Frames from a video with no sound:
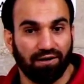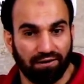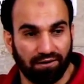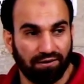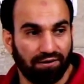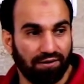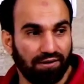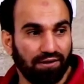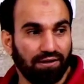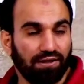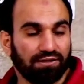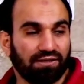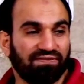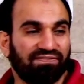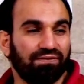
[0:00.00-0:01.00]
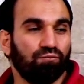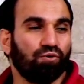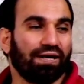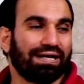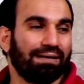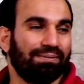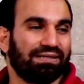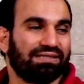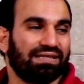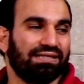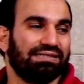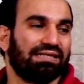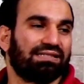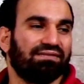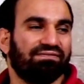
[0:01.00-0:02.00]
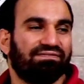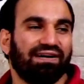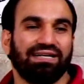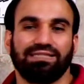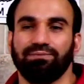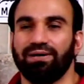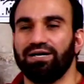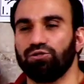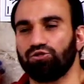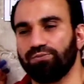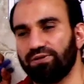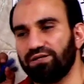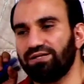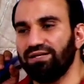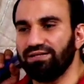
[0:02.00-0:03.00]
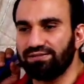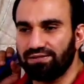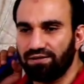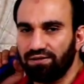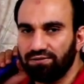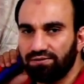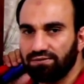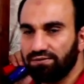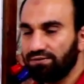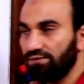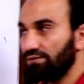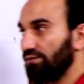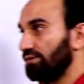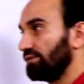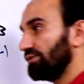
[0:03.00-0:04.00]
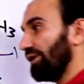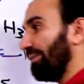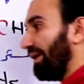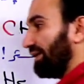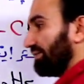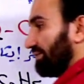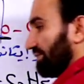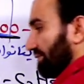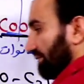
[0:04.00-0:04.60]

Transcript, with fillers: اه طب في مركبات تانية تنفع تبقى ايزومرات للاسترات طبعا